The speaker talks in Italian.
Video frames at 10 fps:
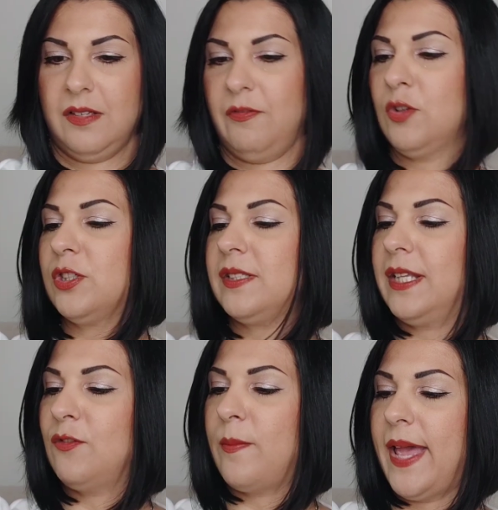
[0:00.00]
ve lo
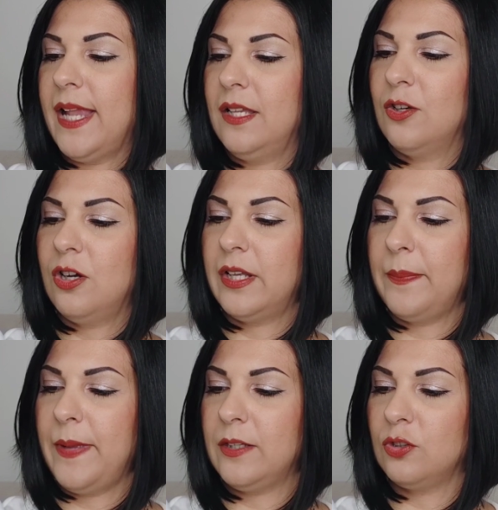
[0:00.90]
descrivo meglio.
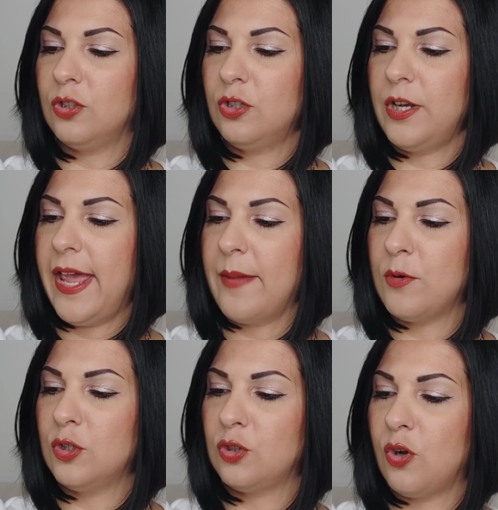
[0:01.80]
Ripeto, non è
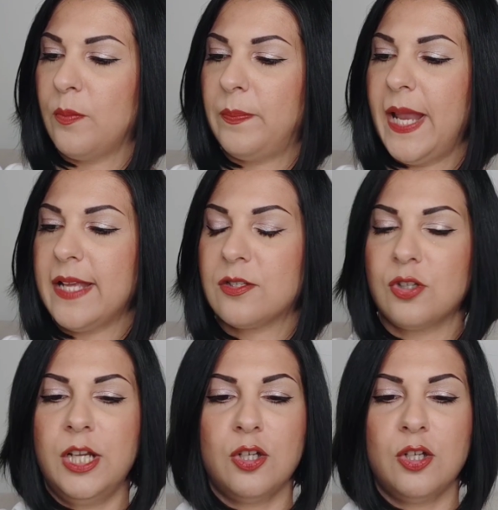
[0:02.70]
molto complesso,